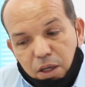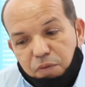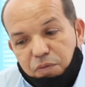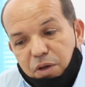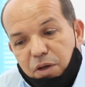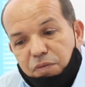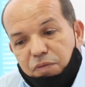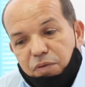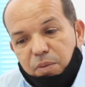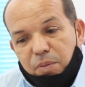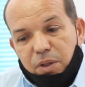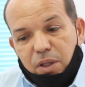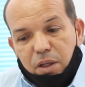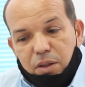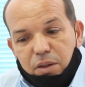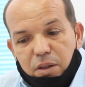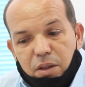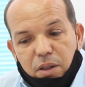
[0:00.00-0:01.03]
كيف كيف في
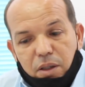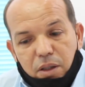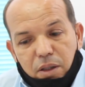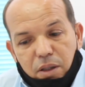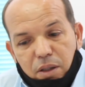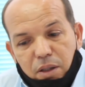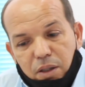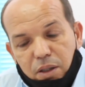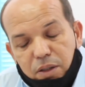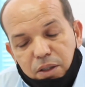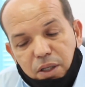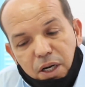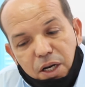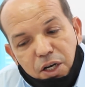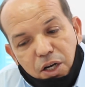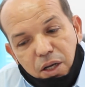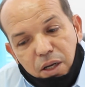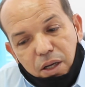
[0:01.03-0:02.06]
منطقة آه،
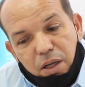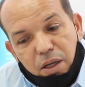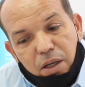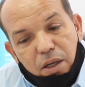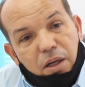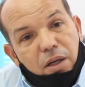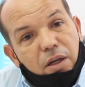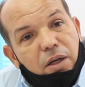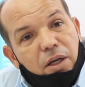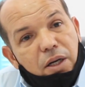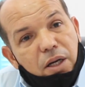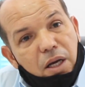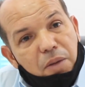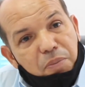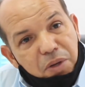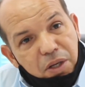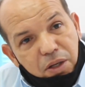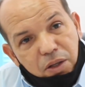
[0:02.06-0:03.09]
درين آه،
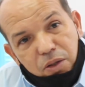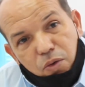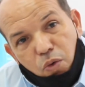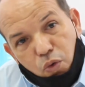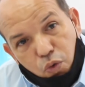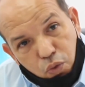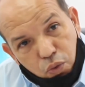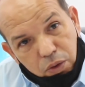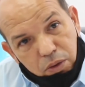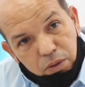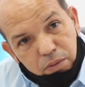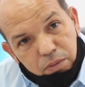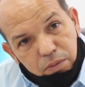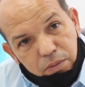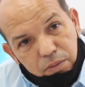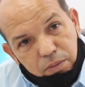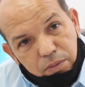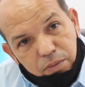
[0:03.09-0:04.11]
عنا بير اونكور
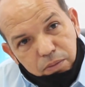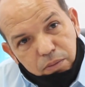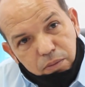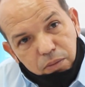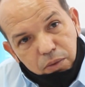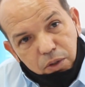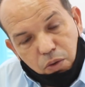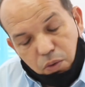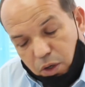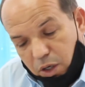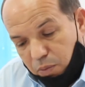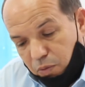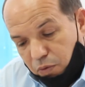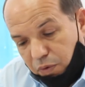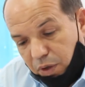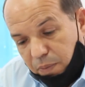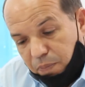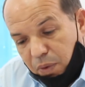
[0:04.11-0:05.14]
تو
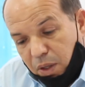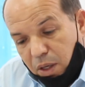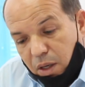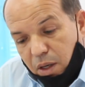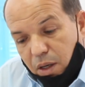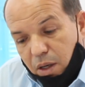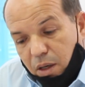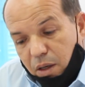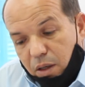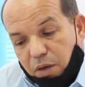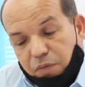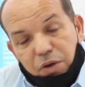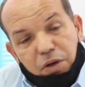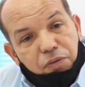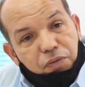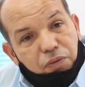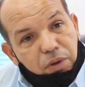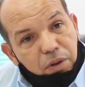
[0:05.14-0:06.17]
نخدمو فيه كيف
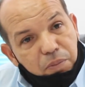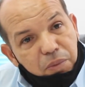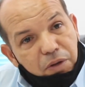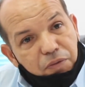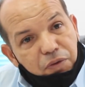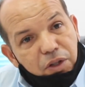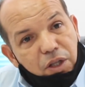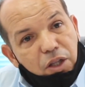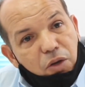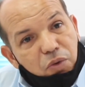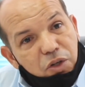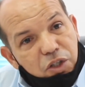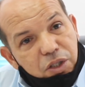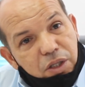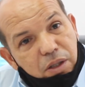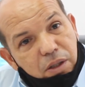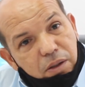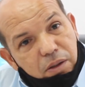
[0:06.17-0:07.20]
كيف بير في تطاوين
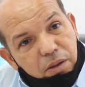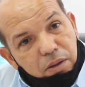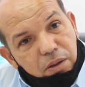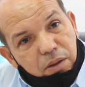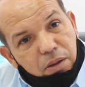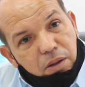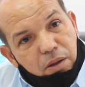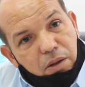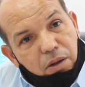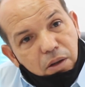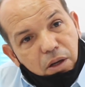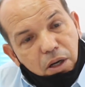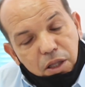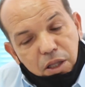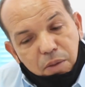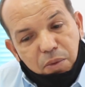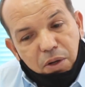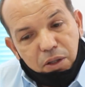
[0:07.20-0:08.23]
جديدة
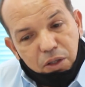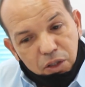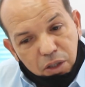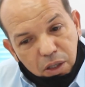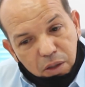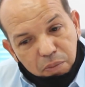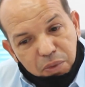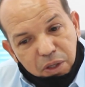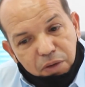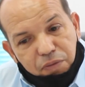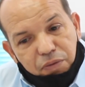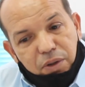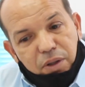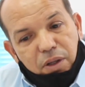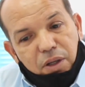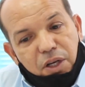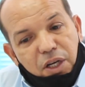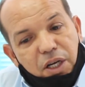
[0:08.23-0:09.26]
خدمنا ديجا بير
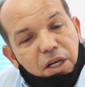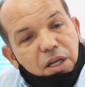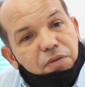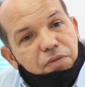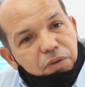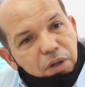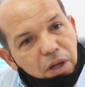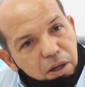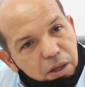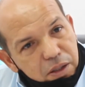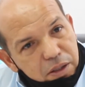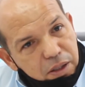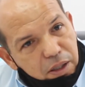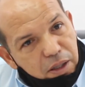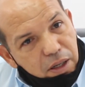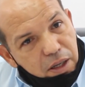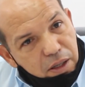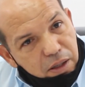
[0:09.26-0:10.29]
في نكريف دخل
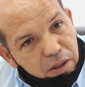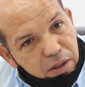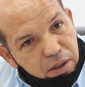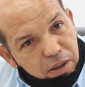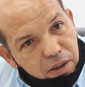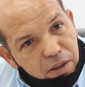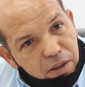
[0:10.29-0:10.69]
الاستغلال